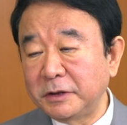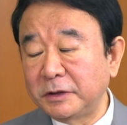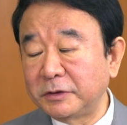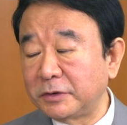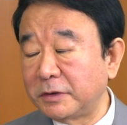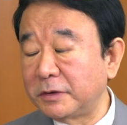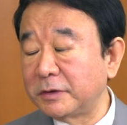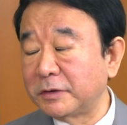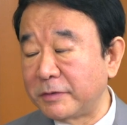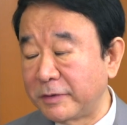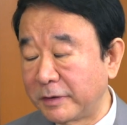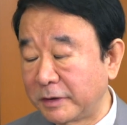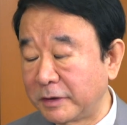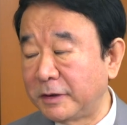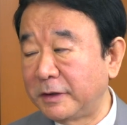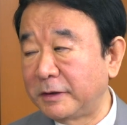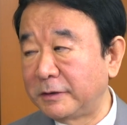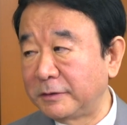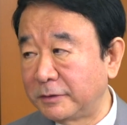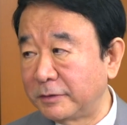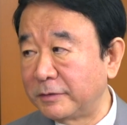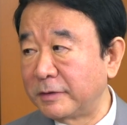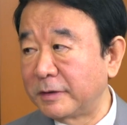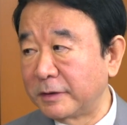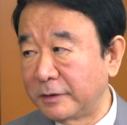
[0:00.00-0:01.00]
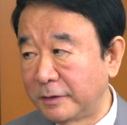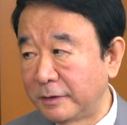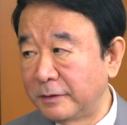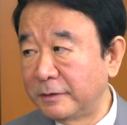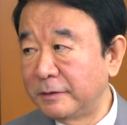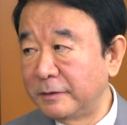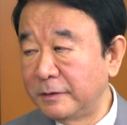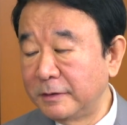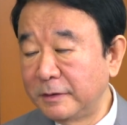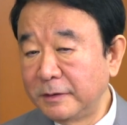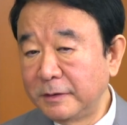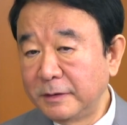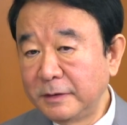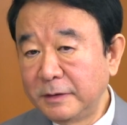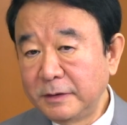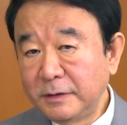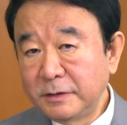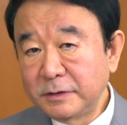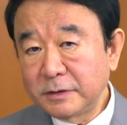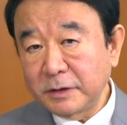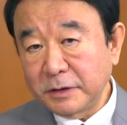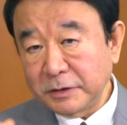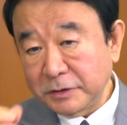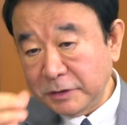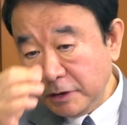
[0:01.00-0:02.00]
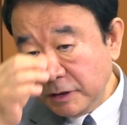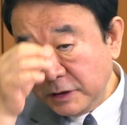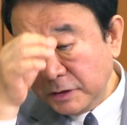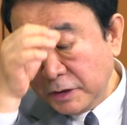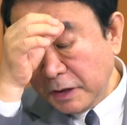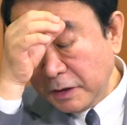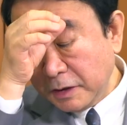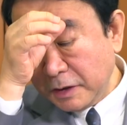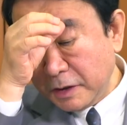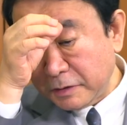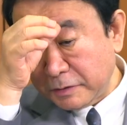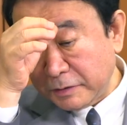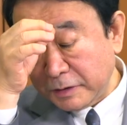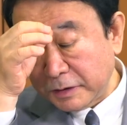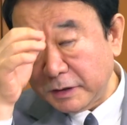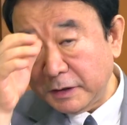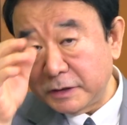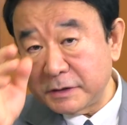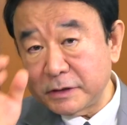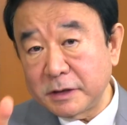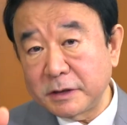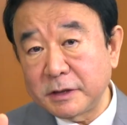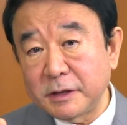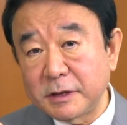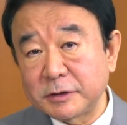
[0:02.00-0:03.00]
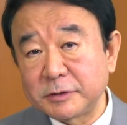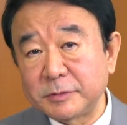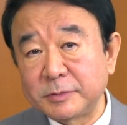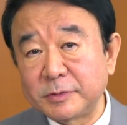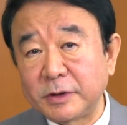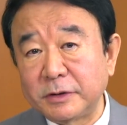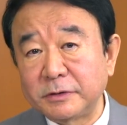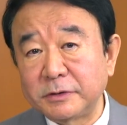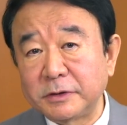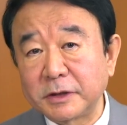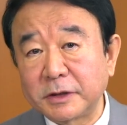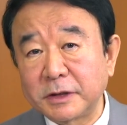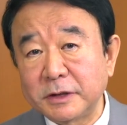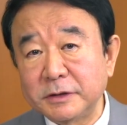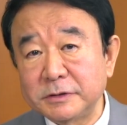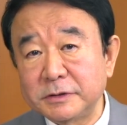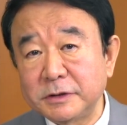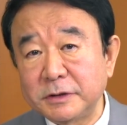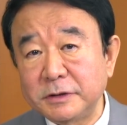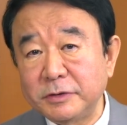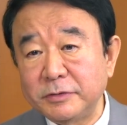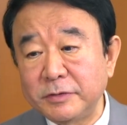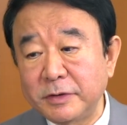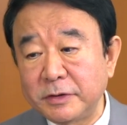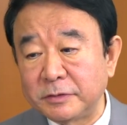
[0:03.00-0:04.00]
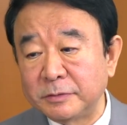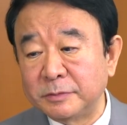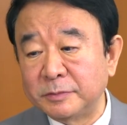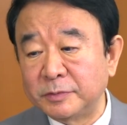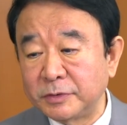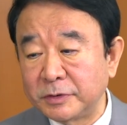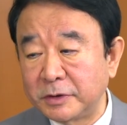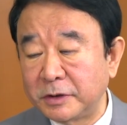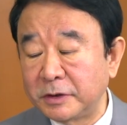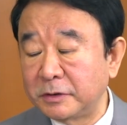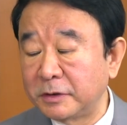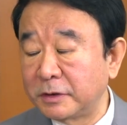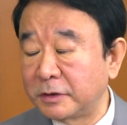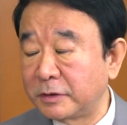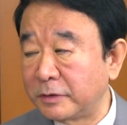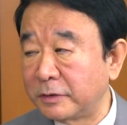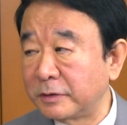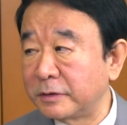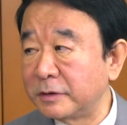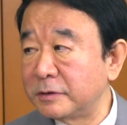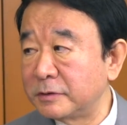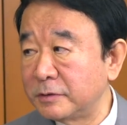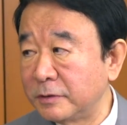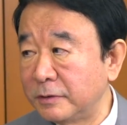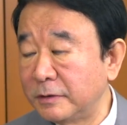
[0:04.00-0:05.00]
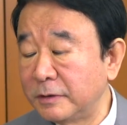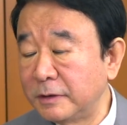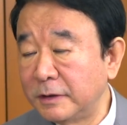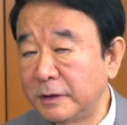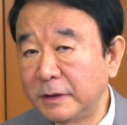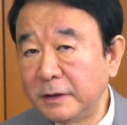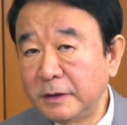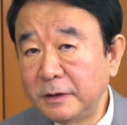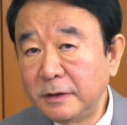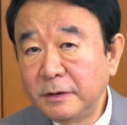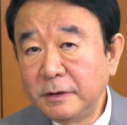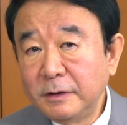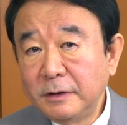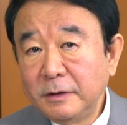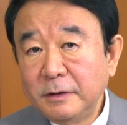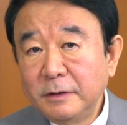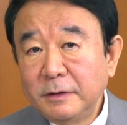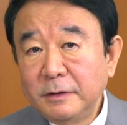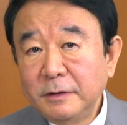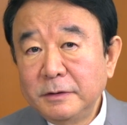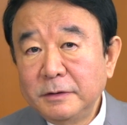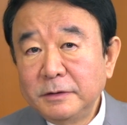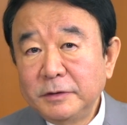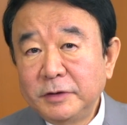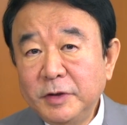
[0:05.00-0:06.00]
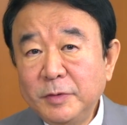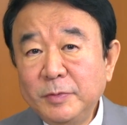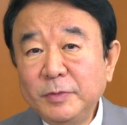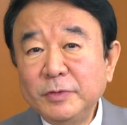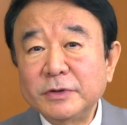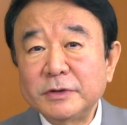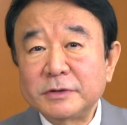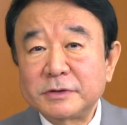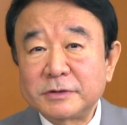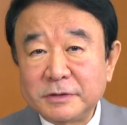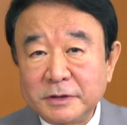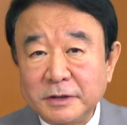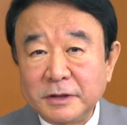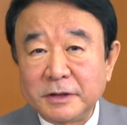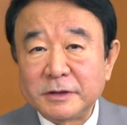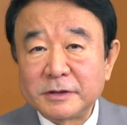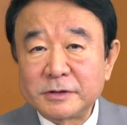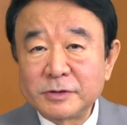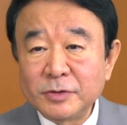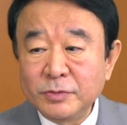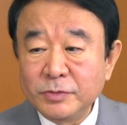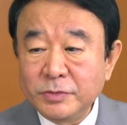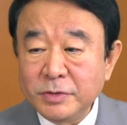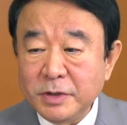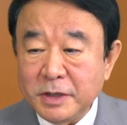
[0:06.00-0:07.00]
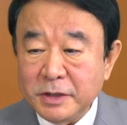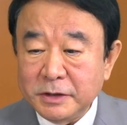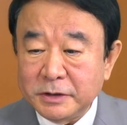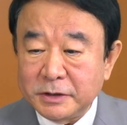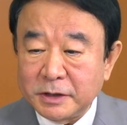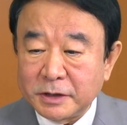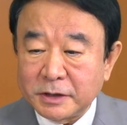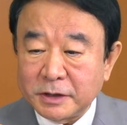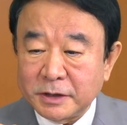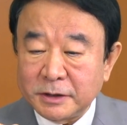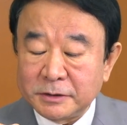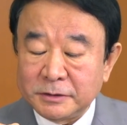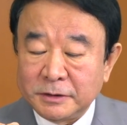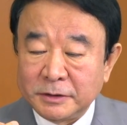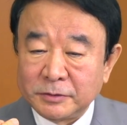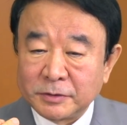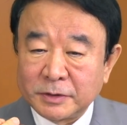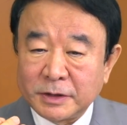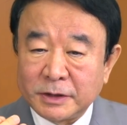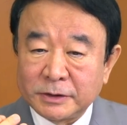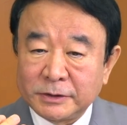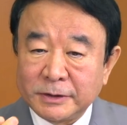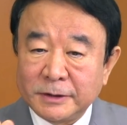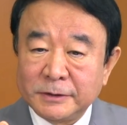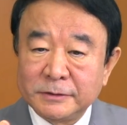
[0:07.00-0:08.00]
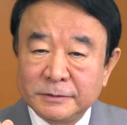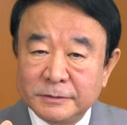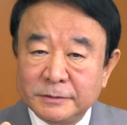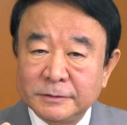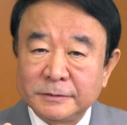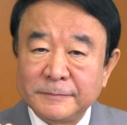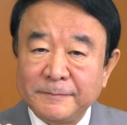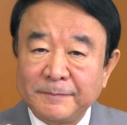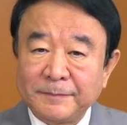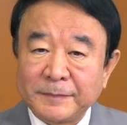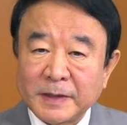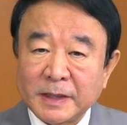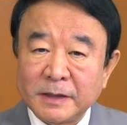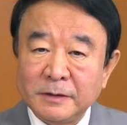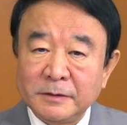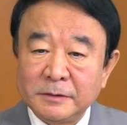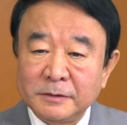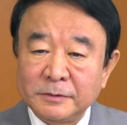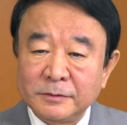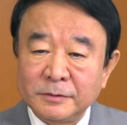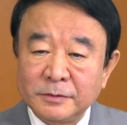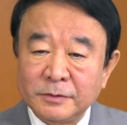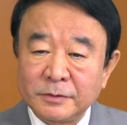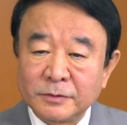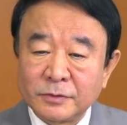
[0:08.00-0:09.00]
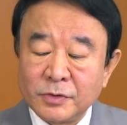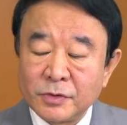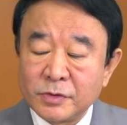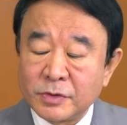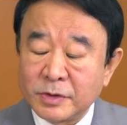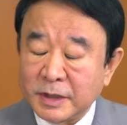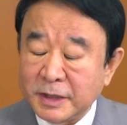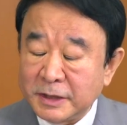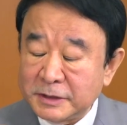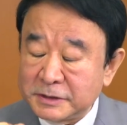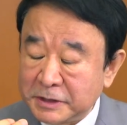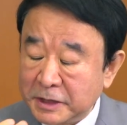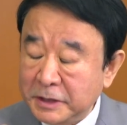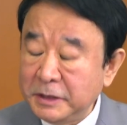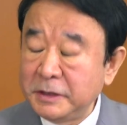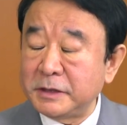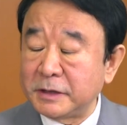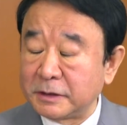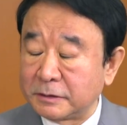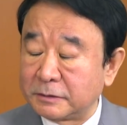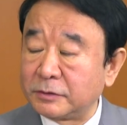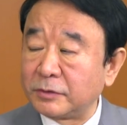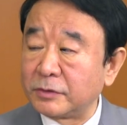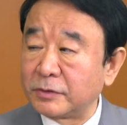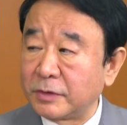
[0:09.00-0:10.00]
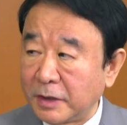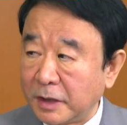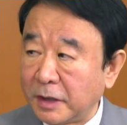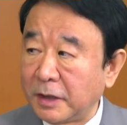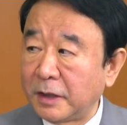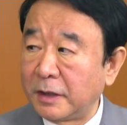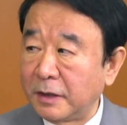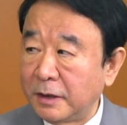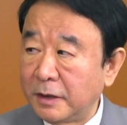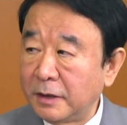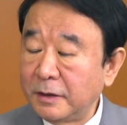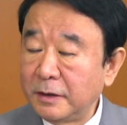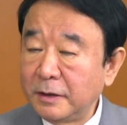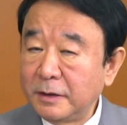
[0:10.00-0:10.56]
になんとなく分けられてるわけだ。だから近畿大学は経済学部なんで完全にいわゆる文系になってるわけでしょ。でもですね、その中で語る国家戦略とか、